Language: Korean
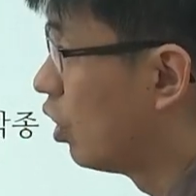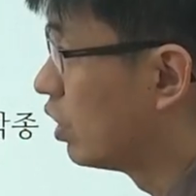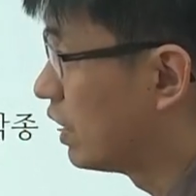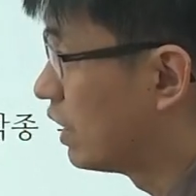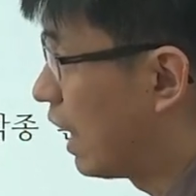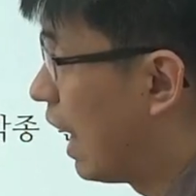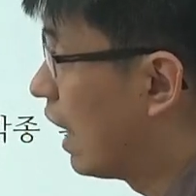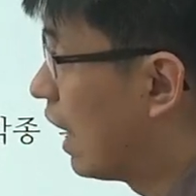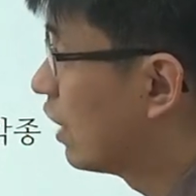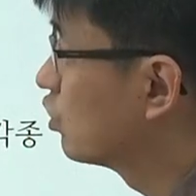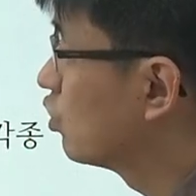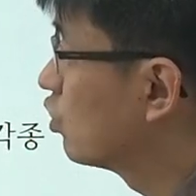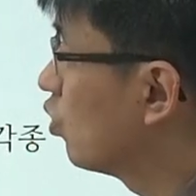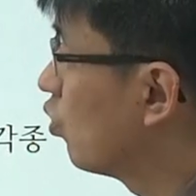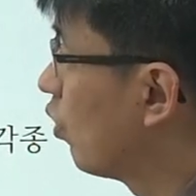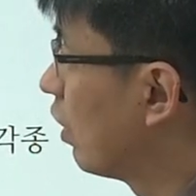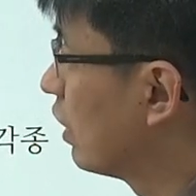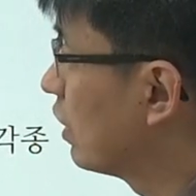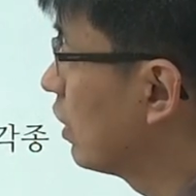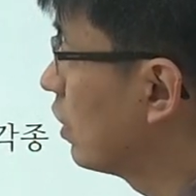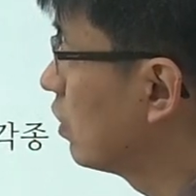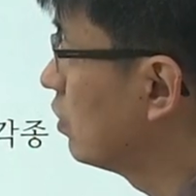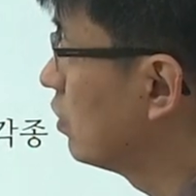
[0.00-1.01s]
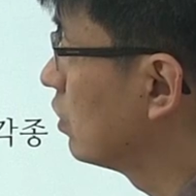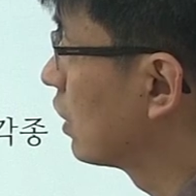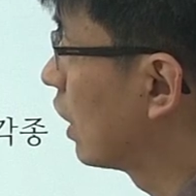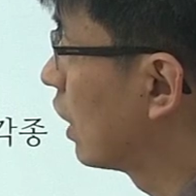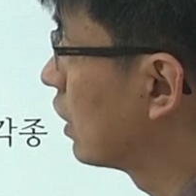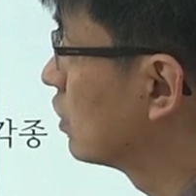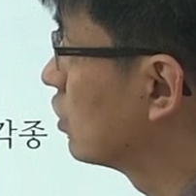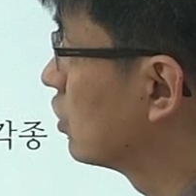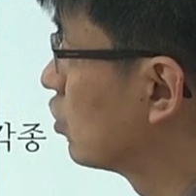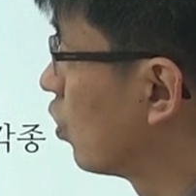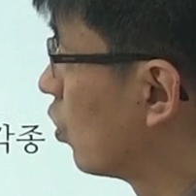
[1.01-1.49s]
양적 완화를
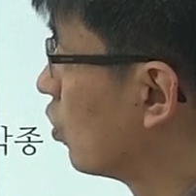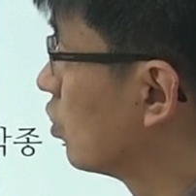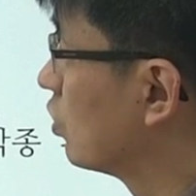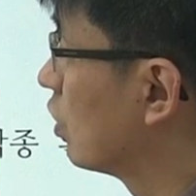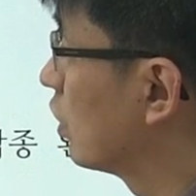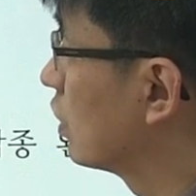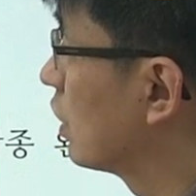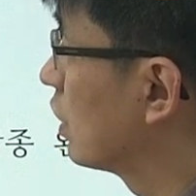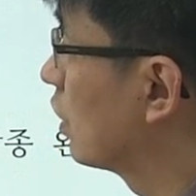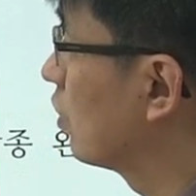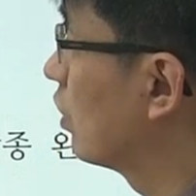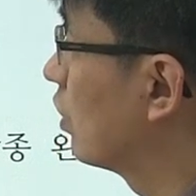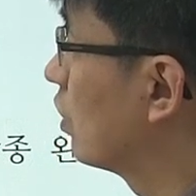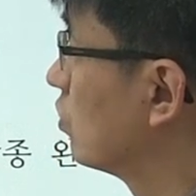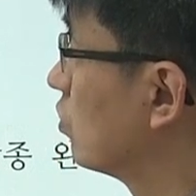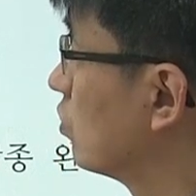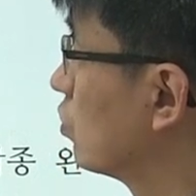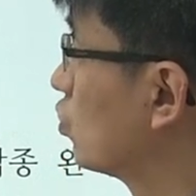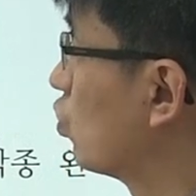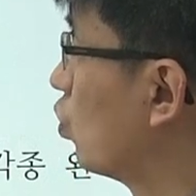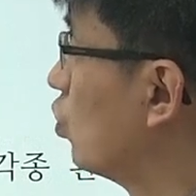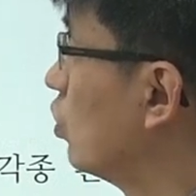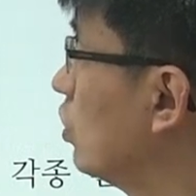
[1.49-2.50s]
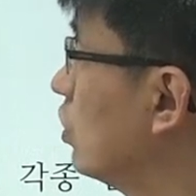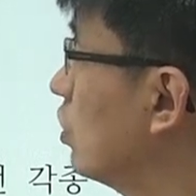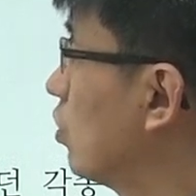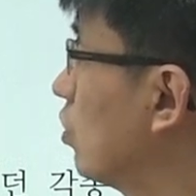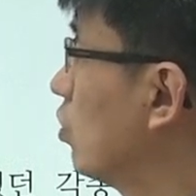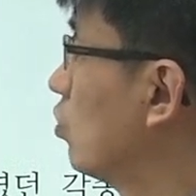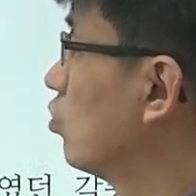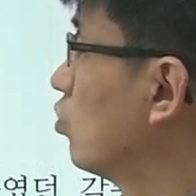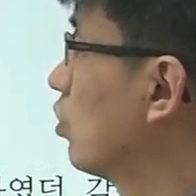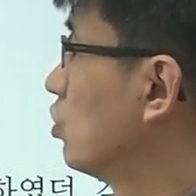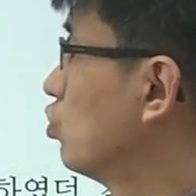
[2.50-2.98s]
다시 정상화로 돌리는
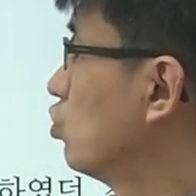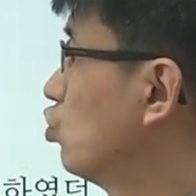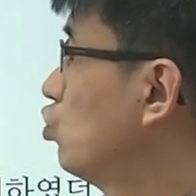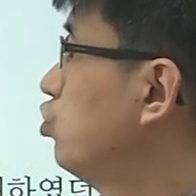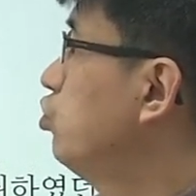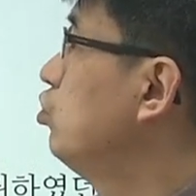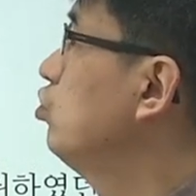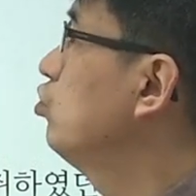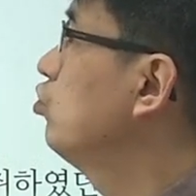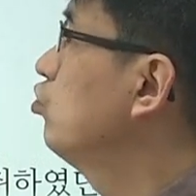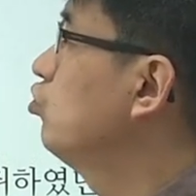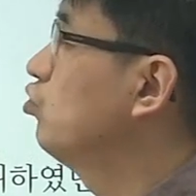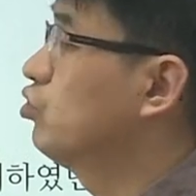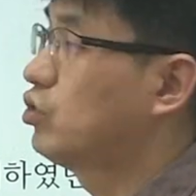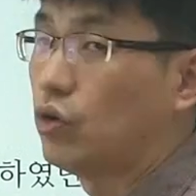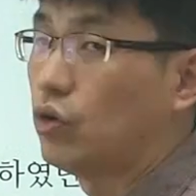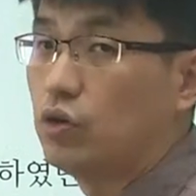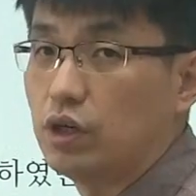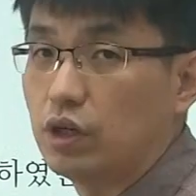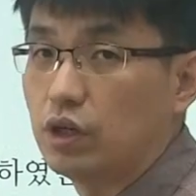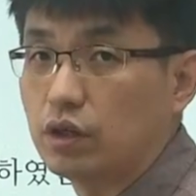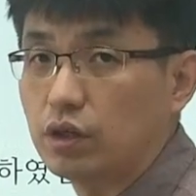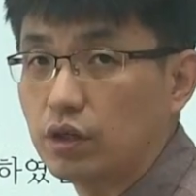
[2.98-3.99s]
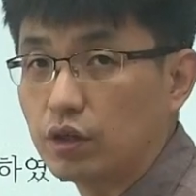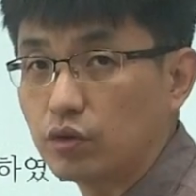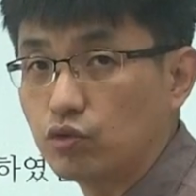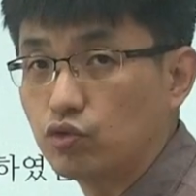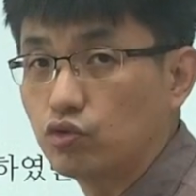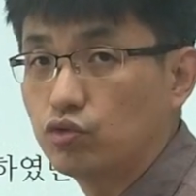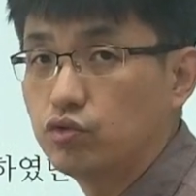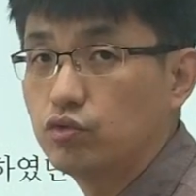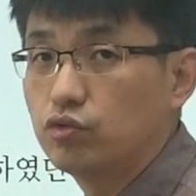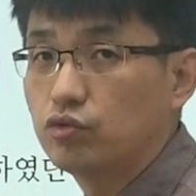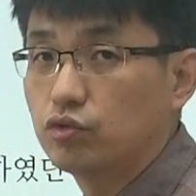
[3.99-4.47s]
걸 우리가 출구 전략을 해요.
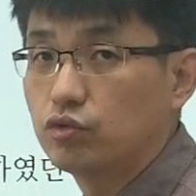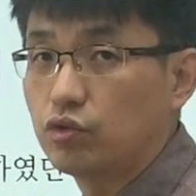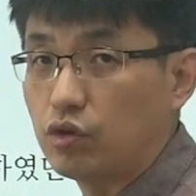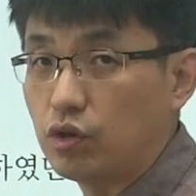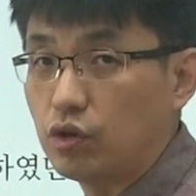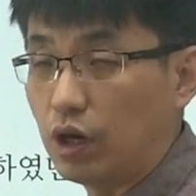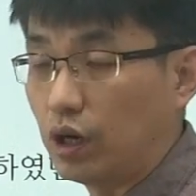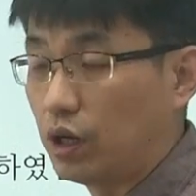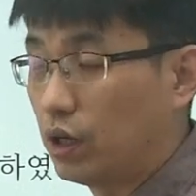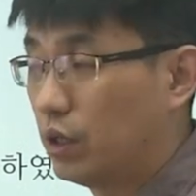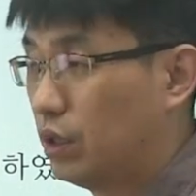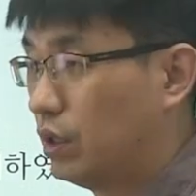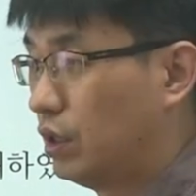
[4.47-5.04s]
출구 전략.